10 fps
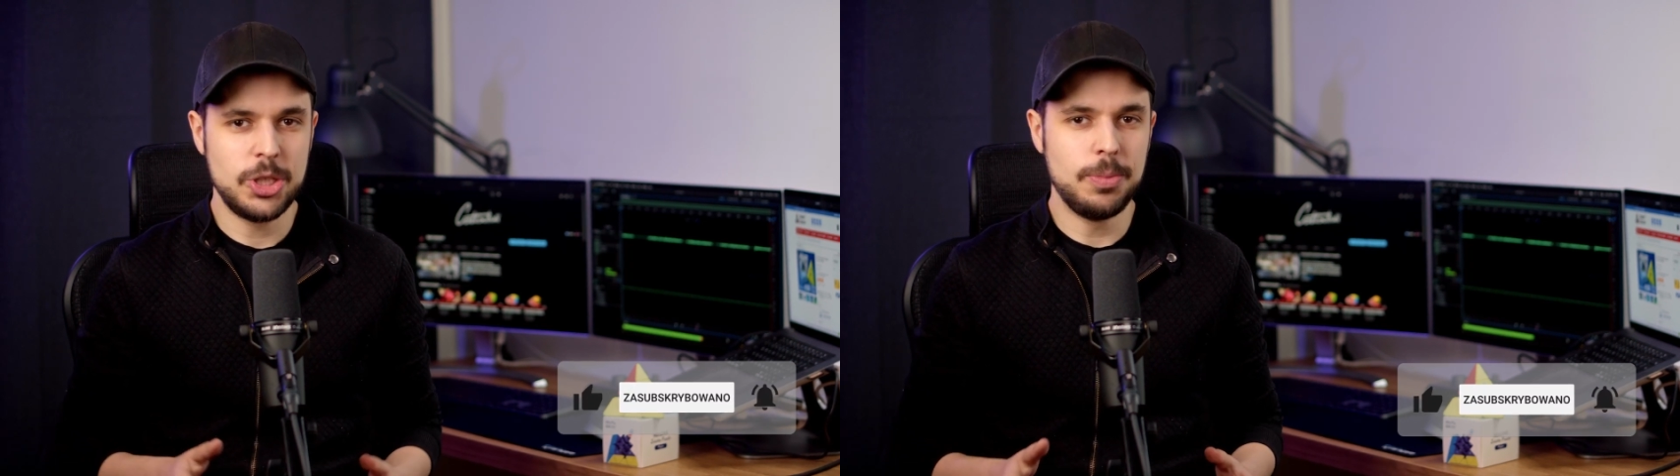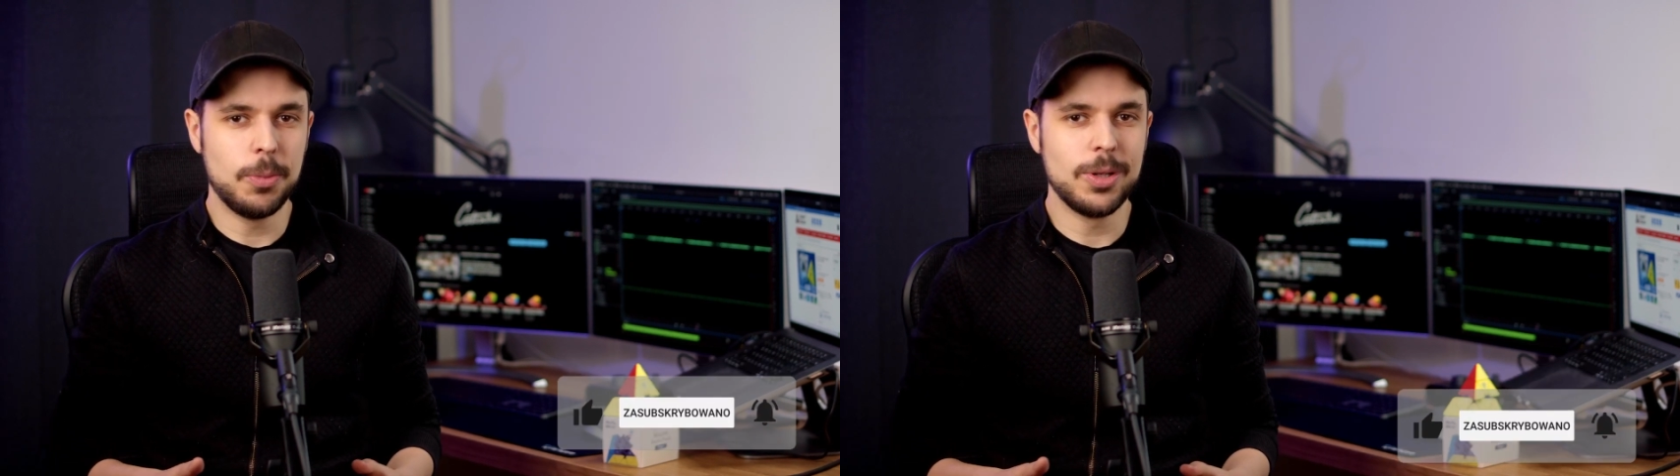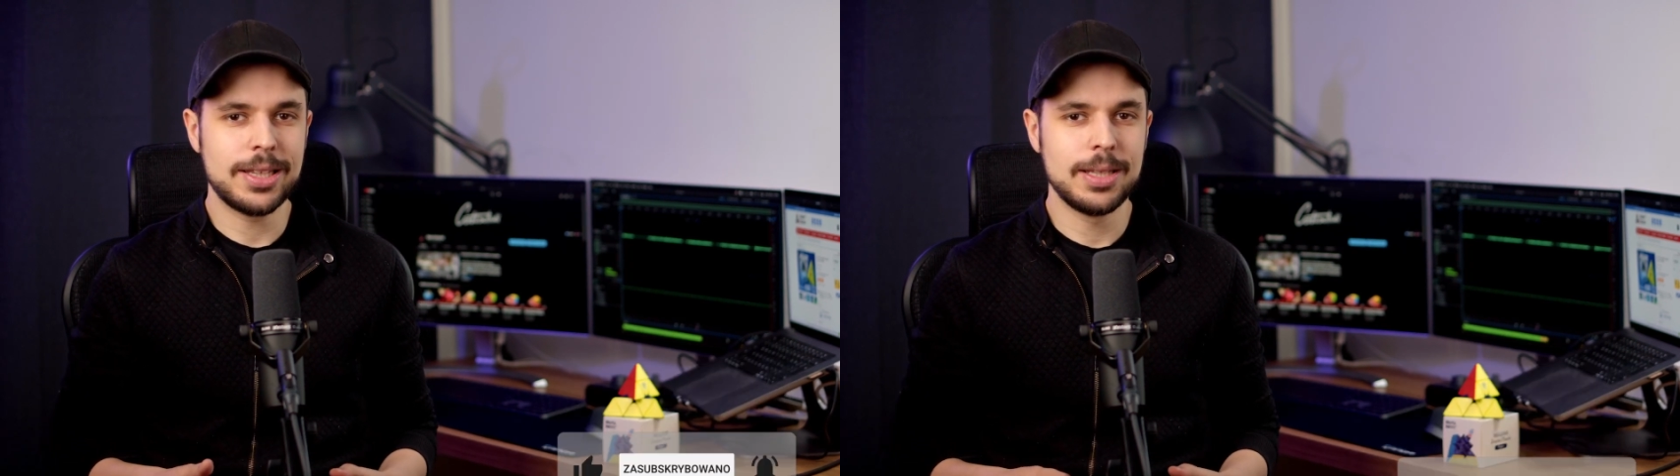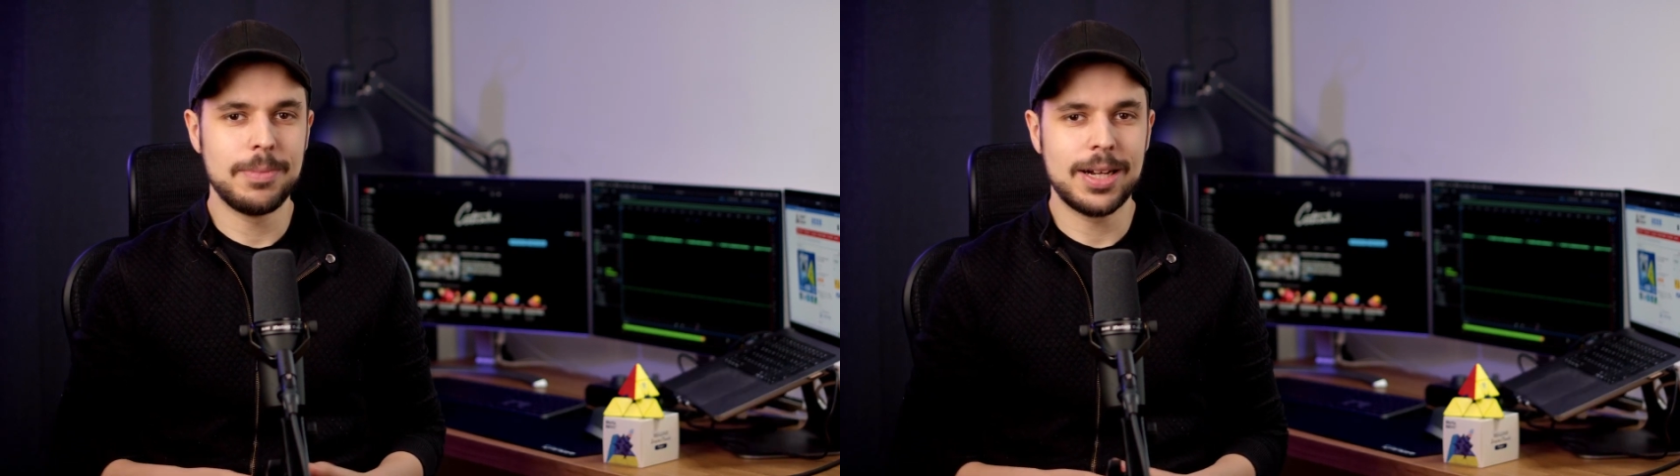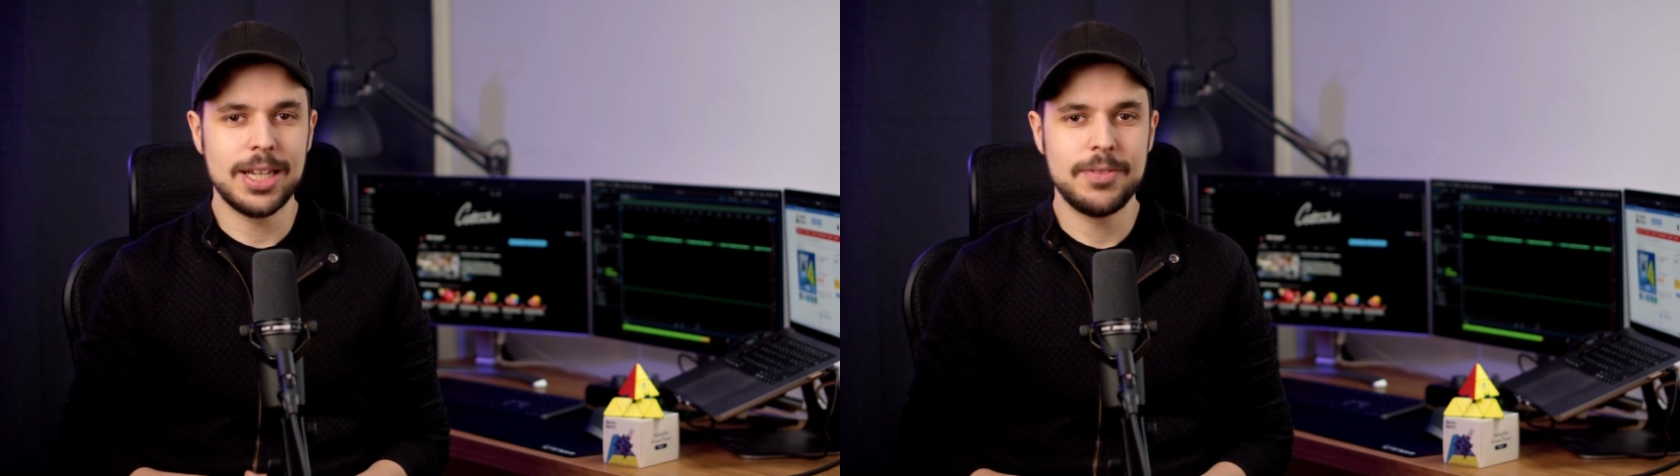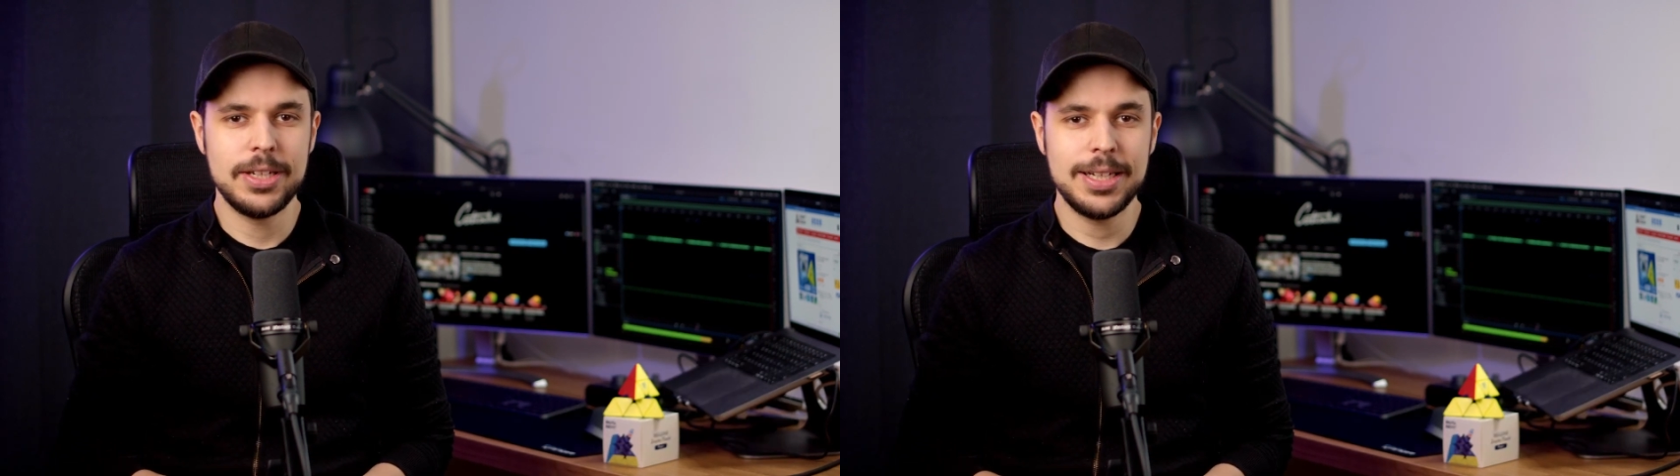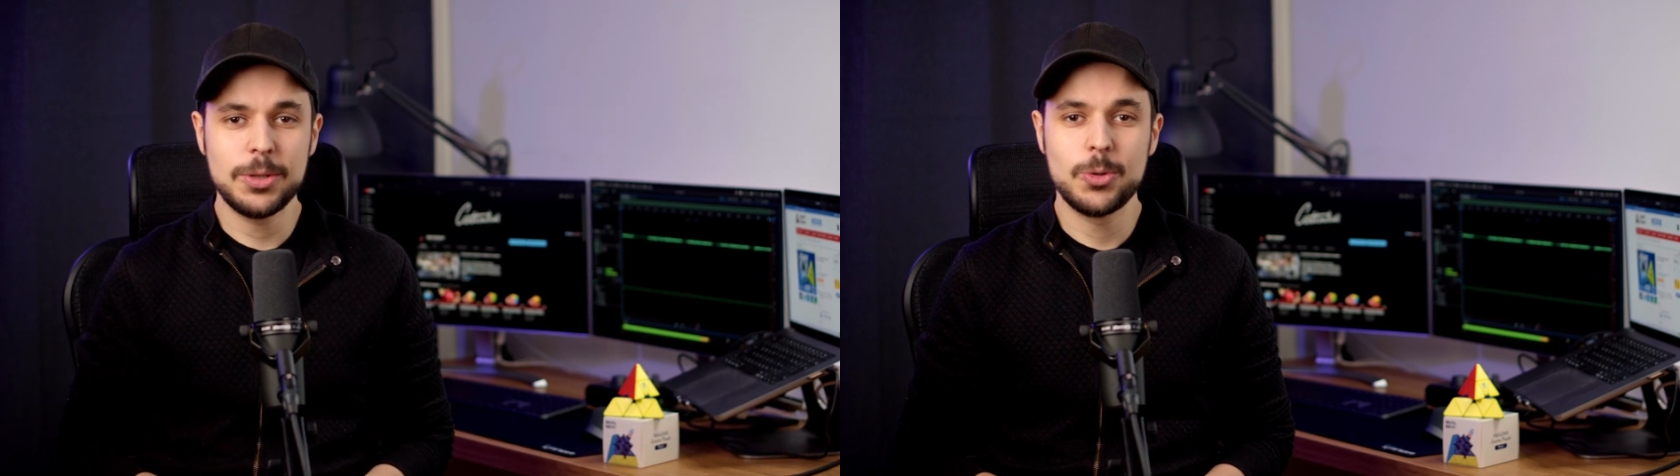czyli popularnym maglewie,